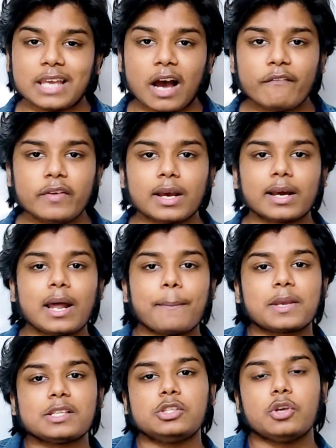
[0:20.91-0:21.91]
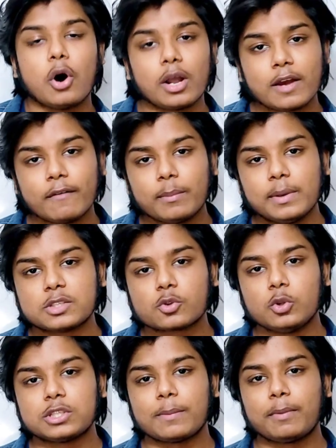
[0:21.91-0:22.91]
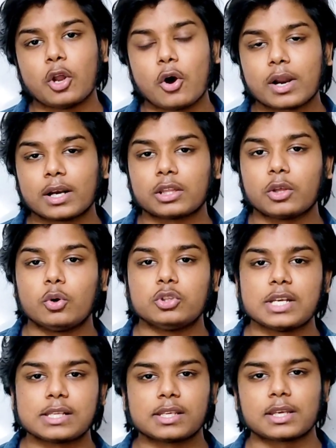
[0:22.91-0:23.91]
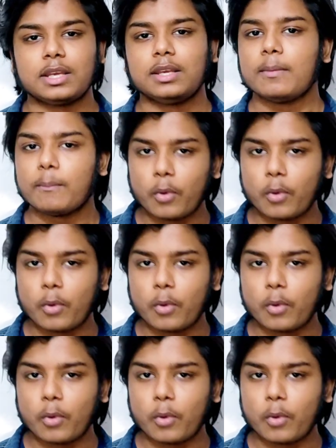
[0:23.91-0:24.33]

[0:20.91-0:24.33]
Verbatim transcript: या फिर अगर आप किसी और गवर्नमेंट स्कूल से बिलोंग करते हो जैसे कि